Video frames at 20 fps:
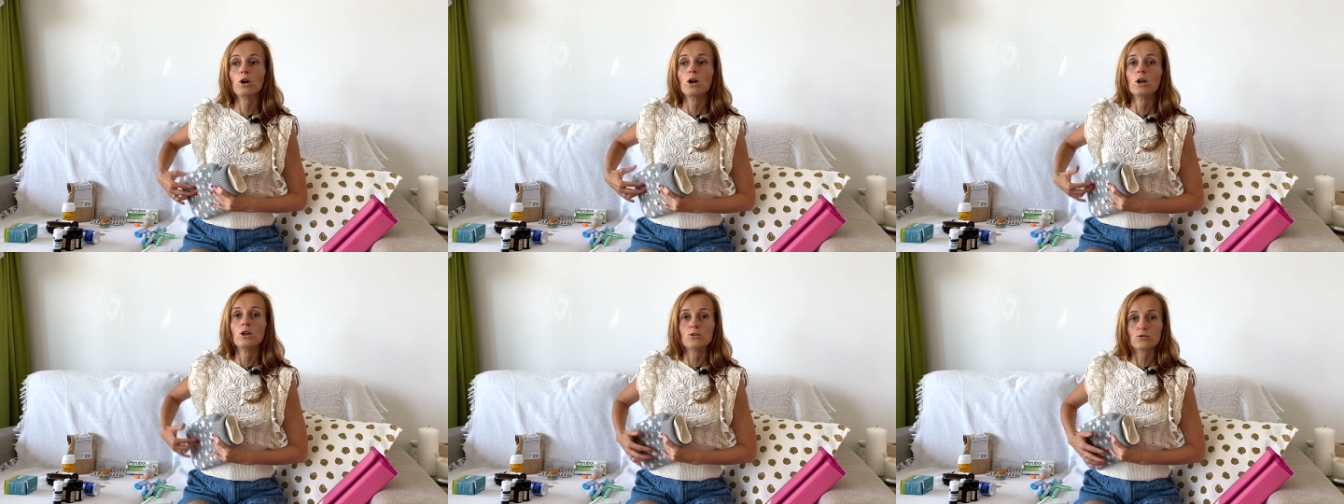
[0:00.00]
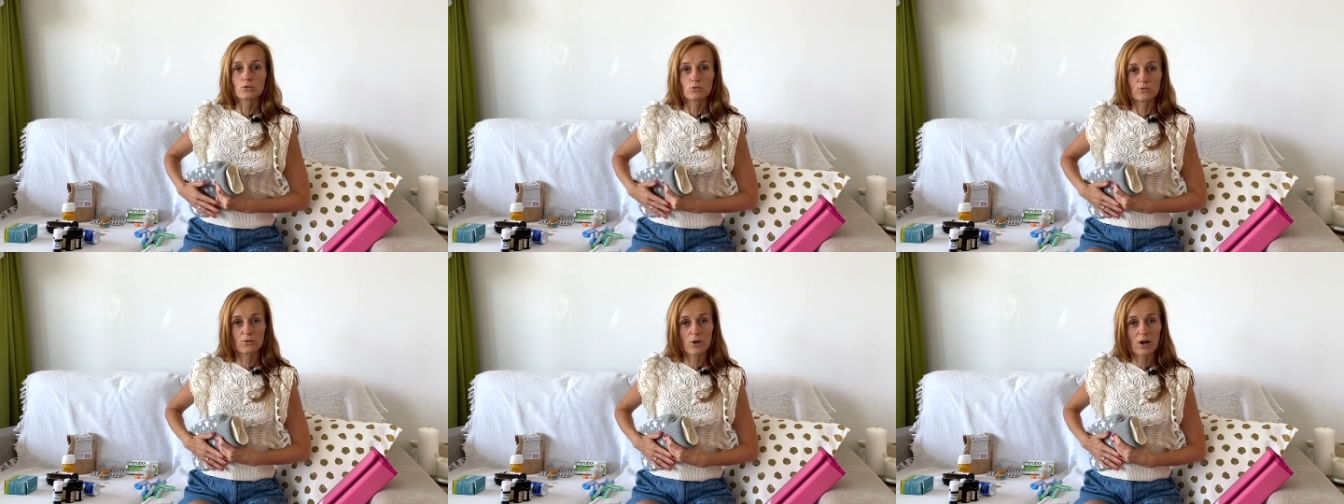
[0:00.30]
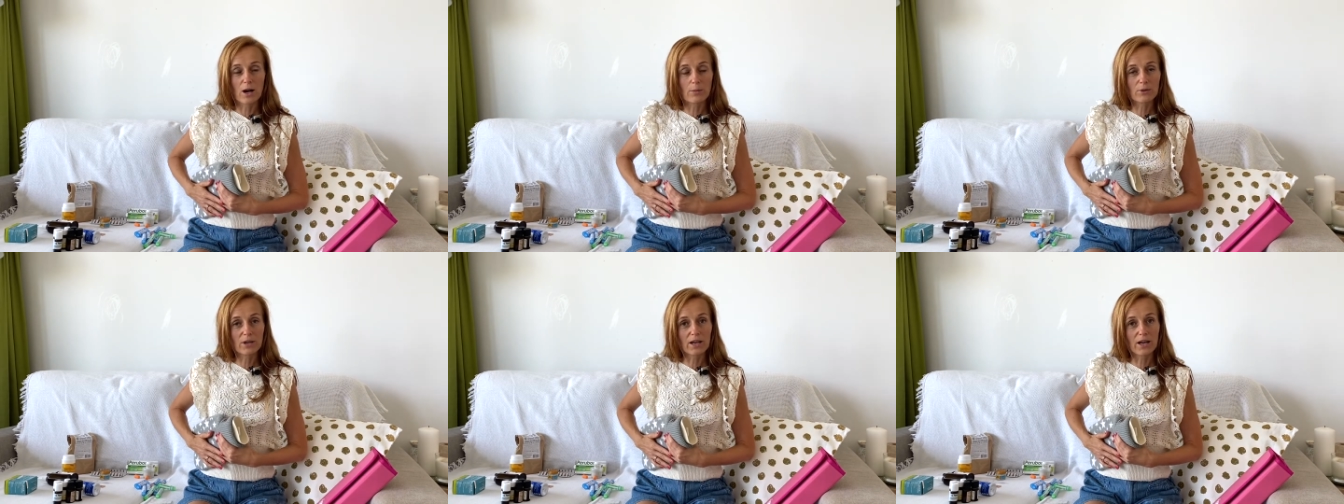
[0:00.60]
souvent
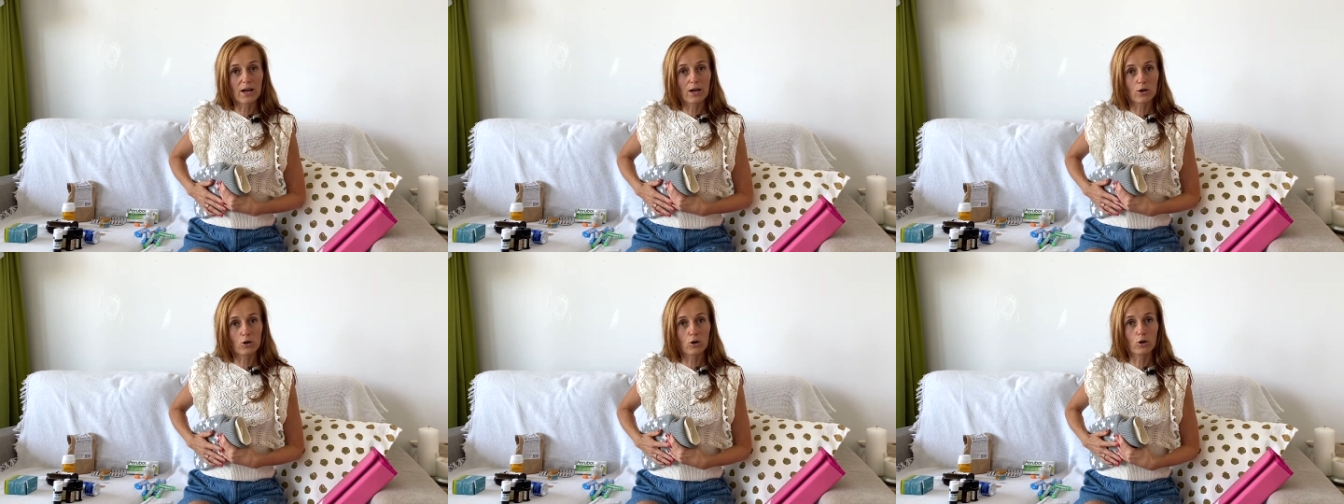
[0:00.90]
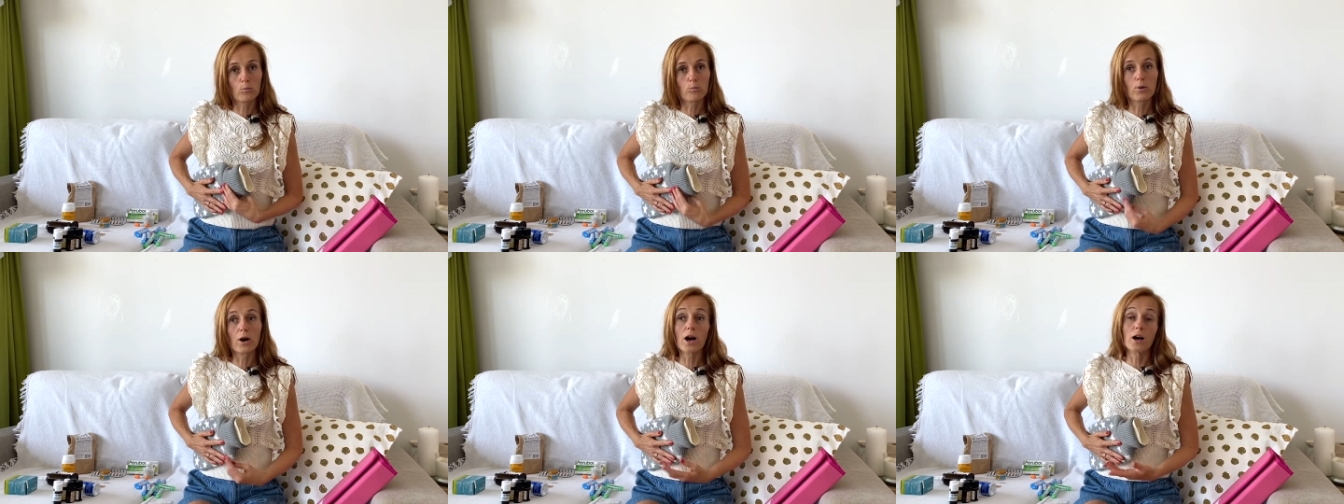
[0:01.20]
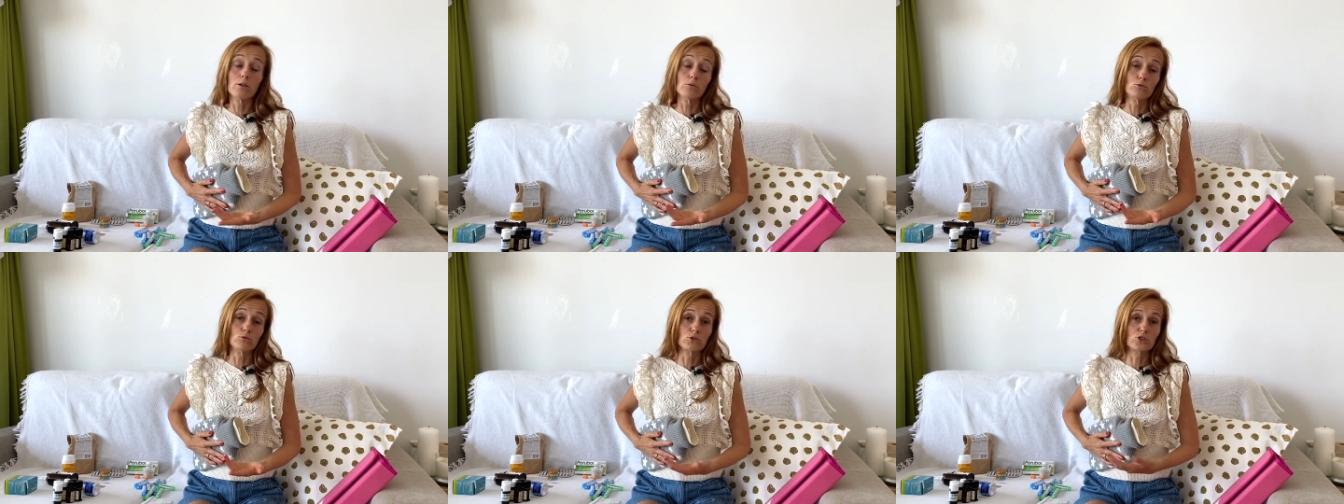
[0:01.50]
après un
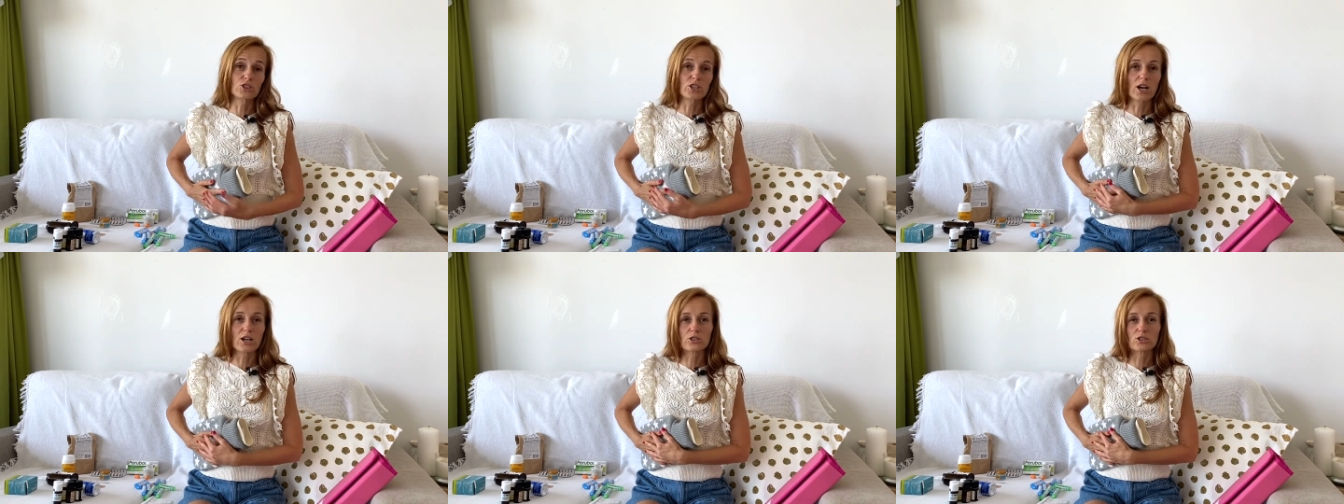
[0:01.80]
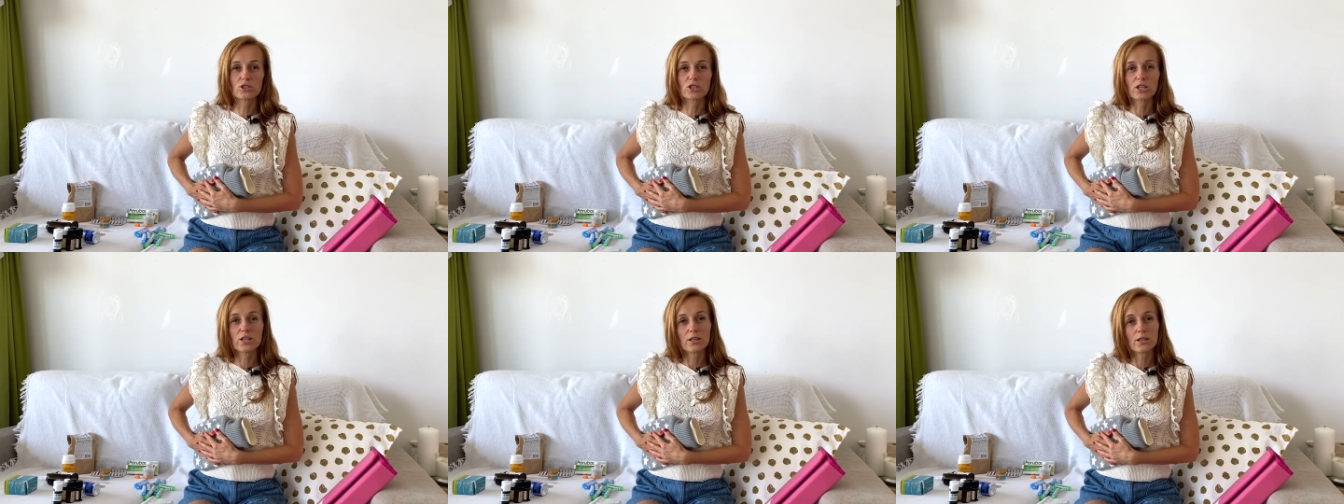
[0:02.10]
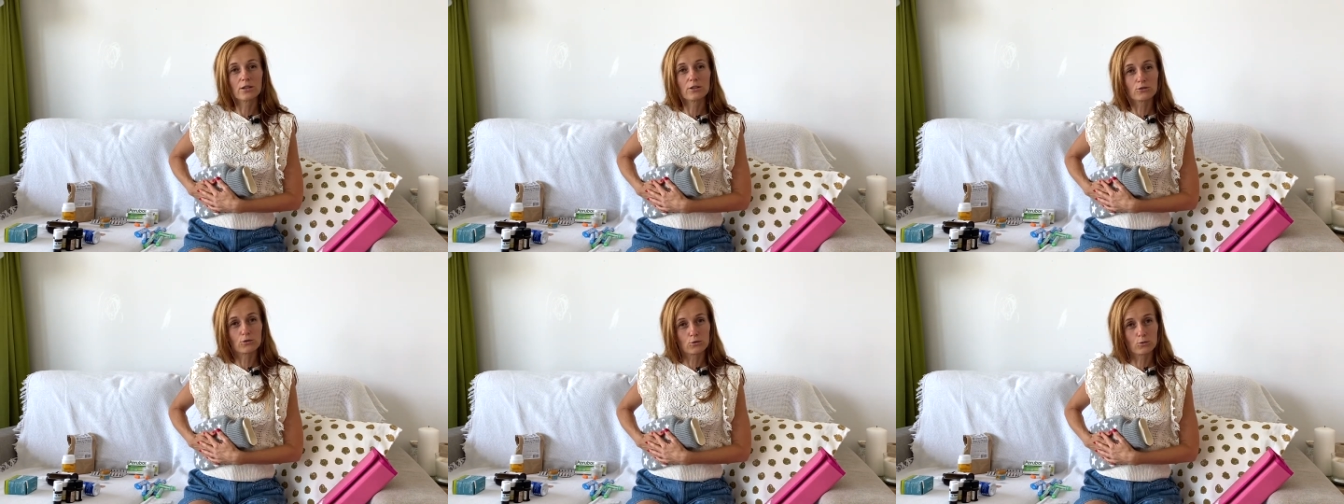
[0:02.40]
repas chargé
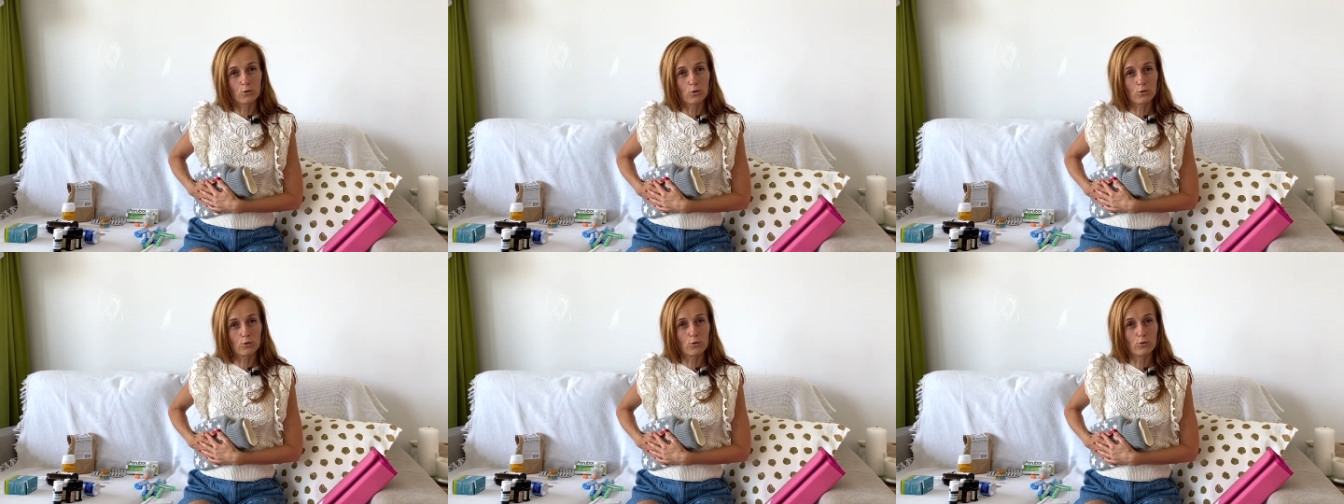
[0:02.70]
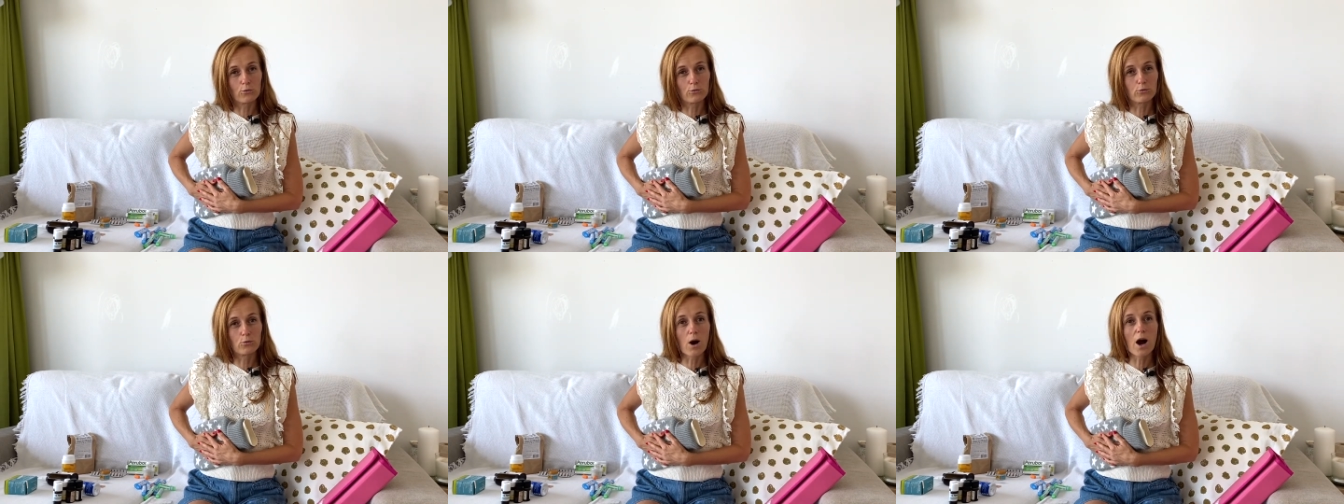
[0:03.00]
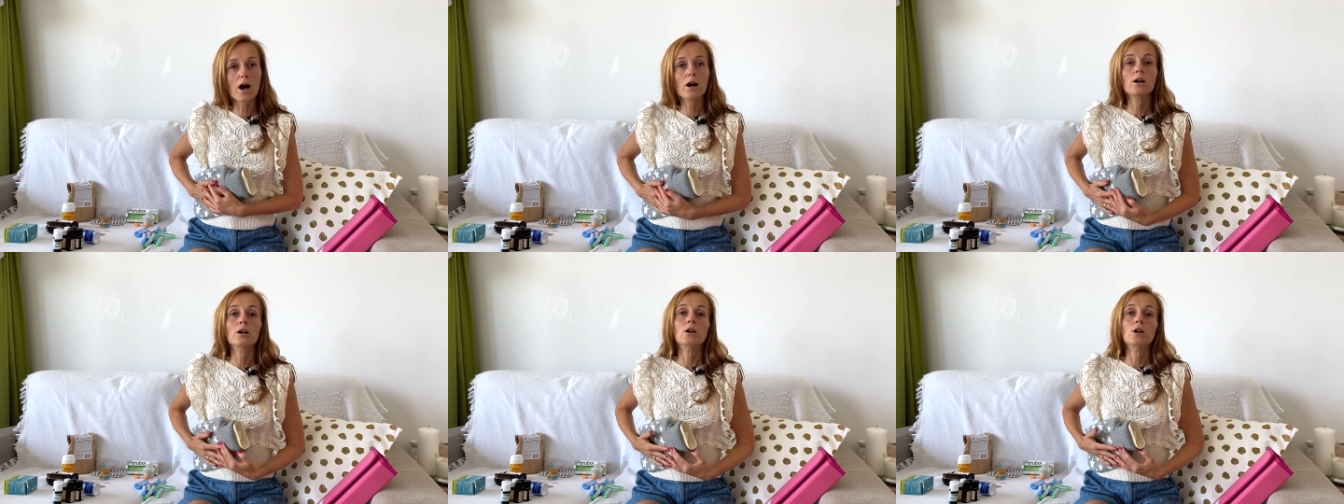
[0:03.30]
sur le foie